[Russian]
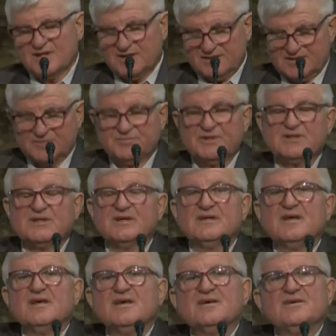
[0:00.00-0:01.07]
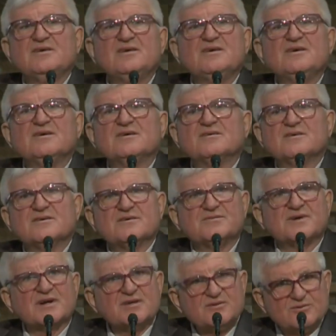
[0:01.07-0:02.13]
это было и э,
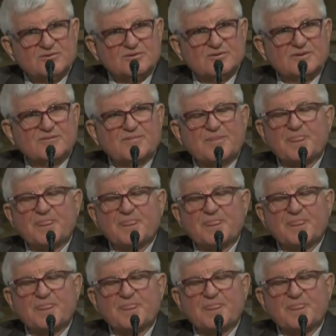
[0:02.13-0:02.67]
в раю.